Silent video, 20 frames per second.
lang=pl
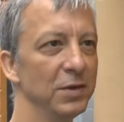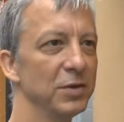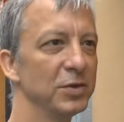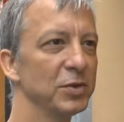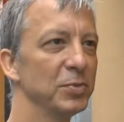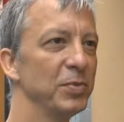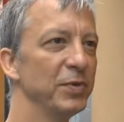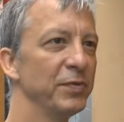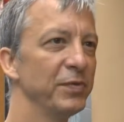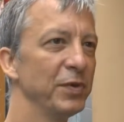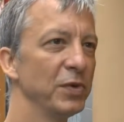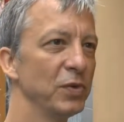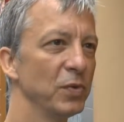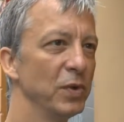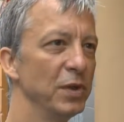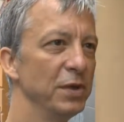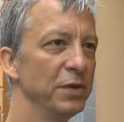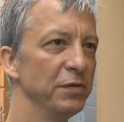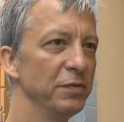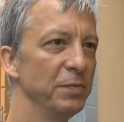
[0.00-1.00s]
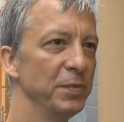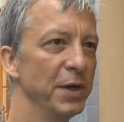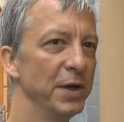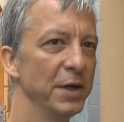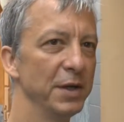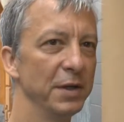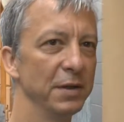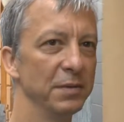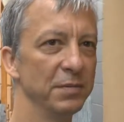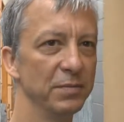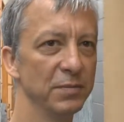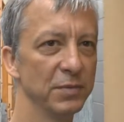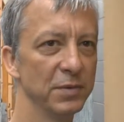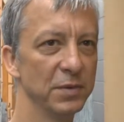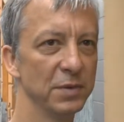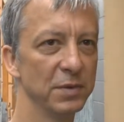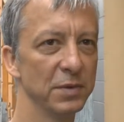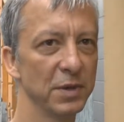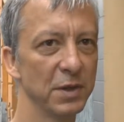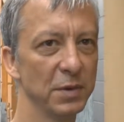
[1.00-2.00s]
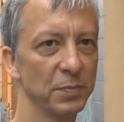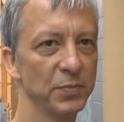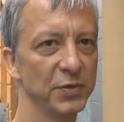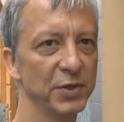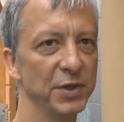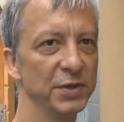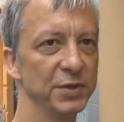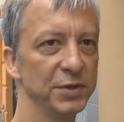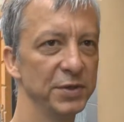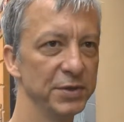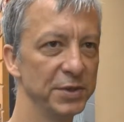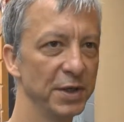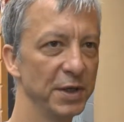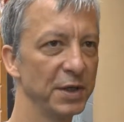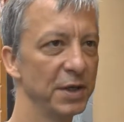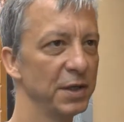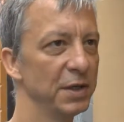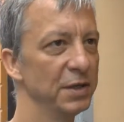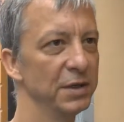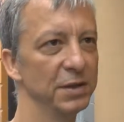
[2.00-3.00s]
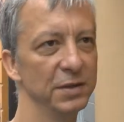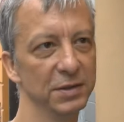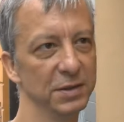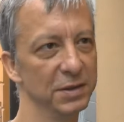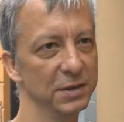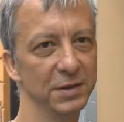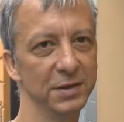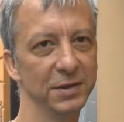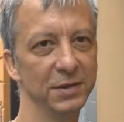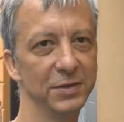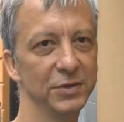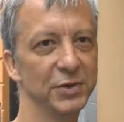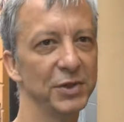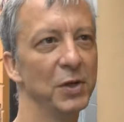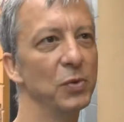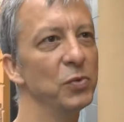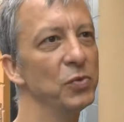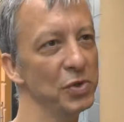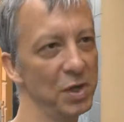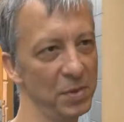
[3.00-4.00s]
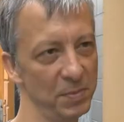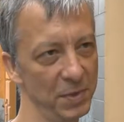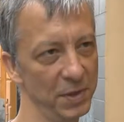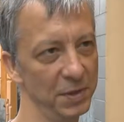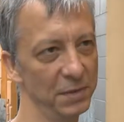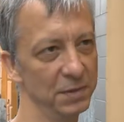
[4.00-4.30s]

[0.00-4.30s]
żeby ewentualnie w miarę tak przeżyć, tak, ale, ale szału nie ma.